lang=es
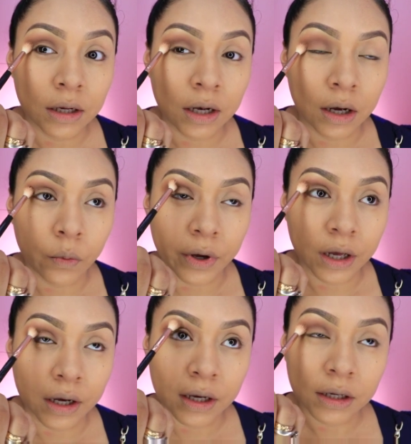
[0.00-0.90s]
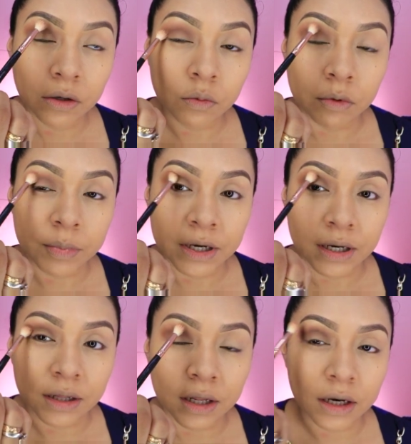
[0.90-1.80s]
la cuenca como
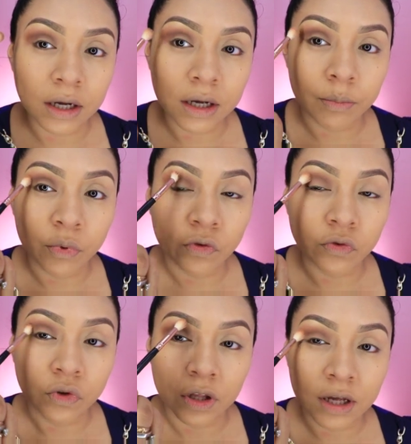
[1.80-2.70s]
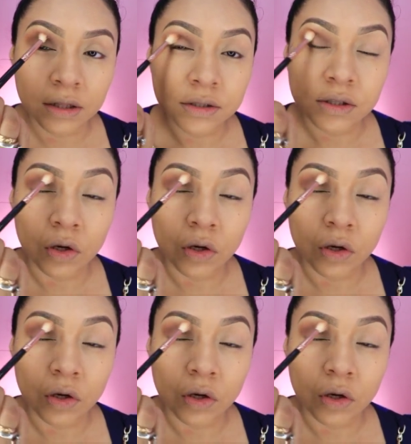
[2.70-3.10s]
para dar la profundidad,